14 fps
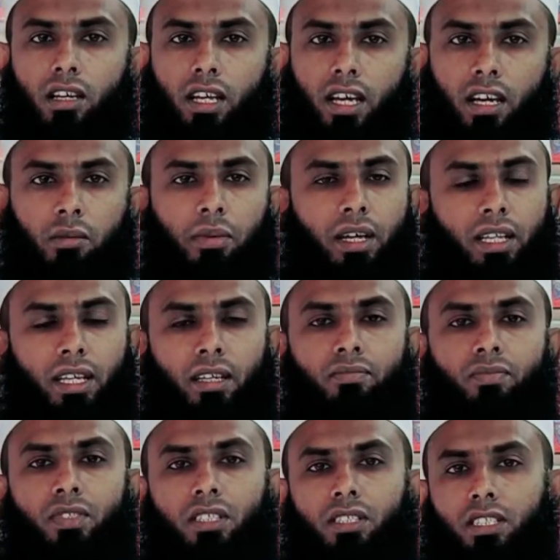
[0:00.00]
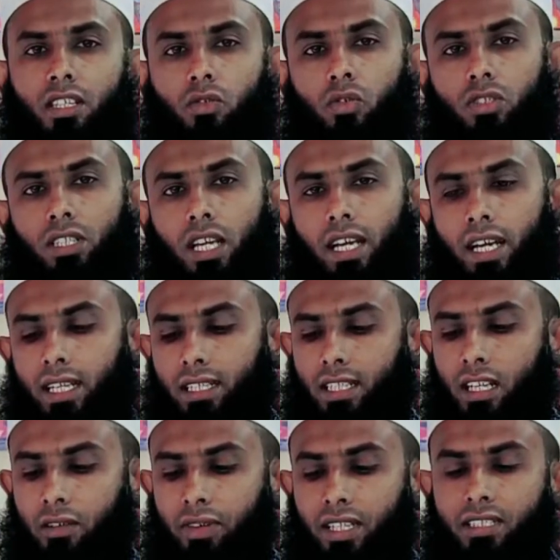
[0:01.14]
ঢাকার বাইরে যে কোনো জায়গায়
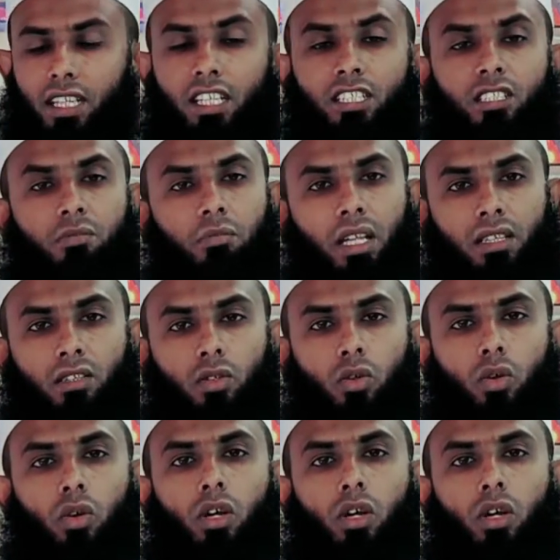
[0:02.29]
ডেলিভারি চার্জ মাত্র